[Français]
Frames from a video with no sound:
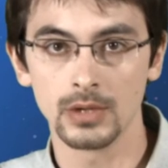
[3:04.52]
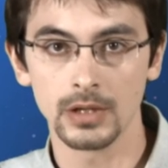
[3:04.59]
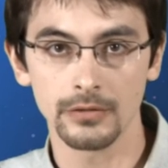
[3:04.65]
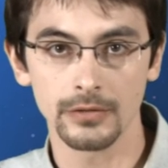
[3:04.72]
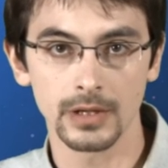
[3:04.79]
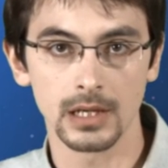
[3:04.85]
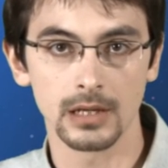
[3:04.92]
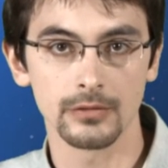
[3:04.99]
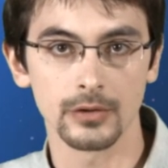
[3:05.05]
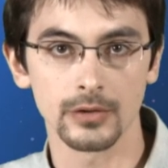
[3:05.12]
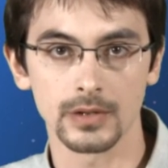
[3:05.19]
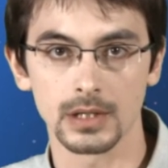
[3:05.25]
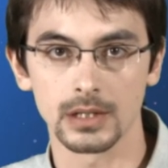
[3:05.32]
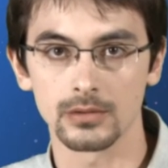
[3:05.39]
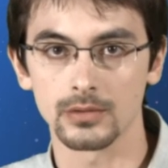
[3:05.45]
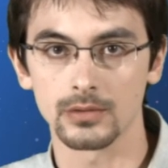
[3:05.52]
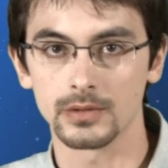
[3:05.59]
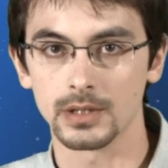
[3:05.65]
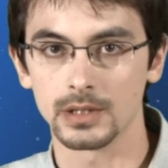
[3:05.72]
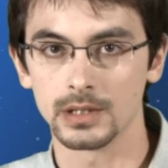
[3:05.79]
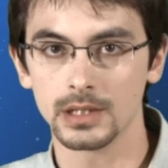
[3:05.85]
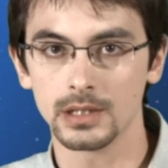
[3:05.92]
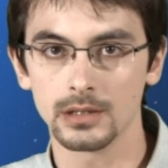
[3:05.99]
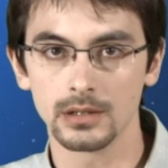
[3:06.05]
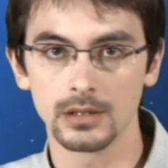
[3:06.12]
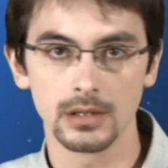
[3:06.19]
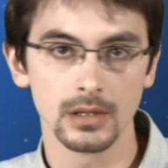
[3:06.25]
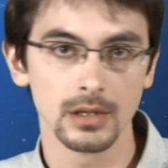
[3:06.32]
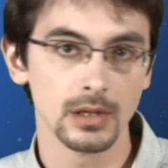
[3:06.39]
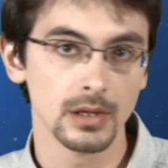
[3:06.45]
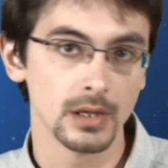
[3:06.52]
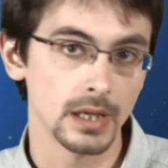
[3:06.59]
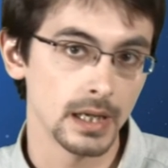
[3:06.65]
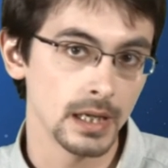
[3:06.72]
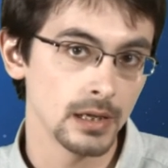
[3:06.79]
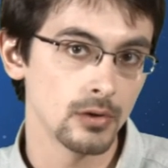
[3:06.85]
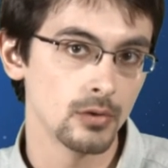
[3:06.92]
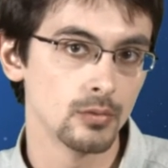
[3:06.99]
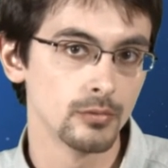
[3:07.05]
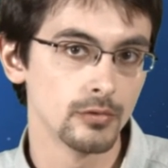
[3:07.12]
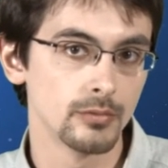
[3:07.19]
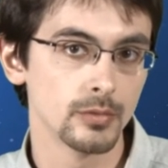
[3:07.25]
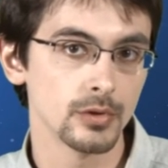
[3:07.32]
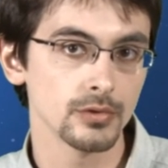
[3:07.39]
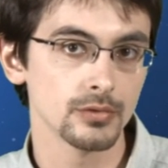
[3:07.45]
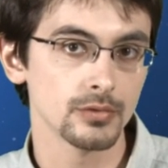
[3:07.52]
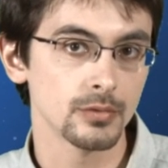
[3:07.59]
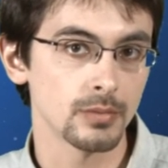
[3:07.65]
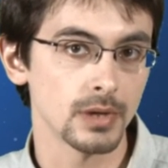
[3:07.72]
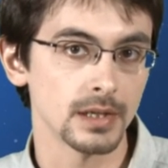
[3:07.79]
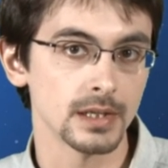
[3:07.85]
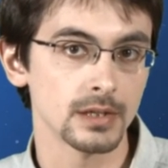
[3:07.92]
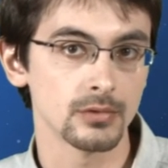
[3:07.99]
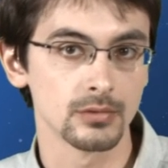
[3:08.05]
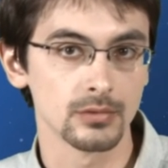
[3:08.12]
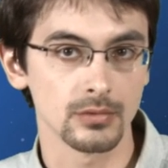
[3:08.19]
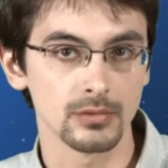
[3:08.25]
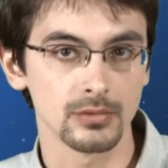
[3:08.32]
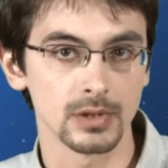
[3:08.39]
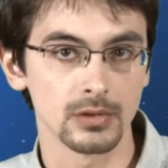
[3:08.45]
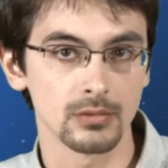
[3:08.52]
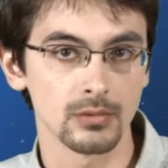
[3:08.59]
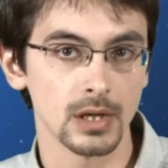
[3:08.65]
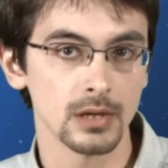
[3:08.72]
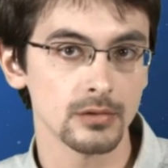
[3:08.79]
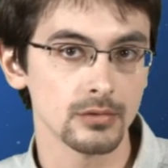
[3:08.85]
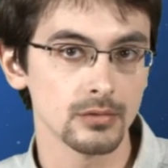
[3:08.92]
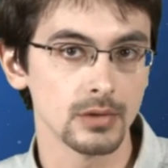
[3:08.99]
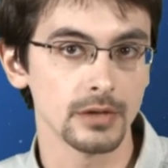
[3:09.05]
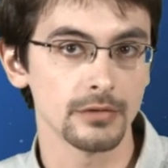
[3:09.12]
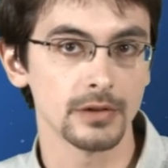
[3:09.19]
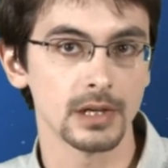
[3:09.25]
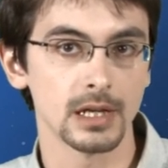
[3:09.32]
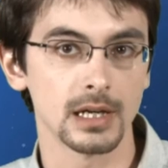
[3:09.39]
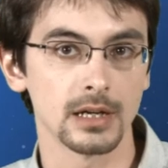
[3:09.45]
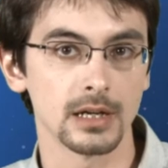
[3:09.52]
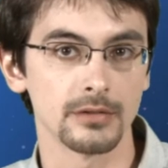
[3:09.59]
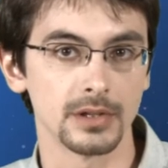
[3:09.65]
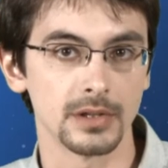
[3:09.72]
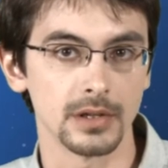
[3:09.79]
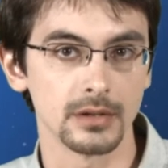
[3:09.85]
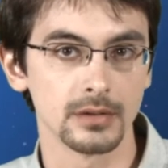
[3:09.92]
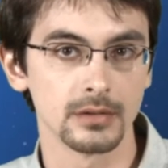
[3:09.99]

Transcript: l'effet de la force électrostatique et le mouvement d'une planète autour d'une étoile sous l'effet de la gravité.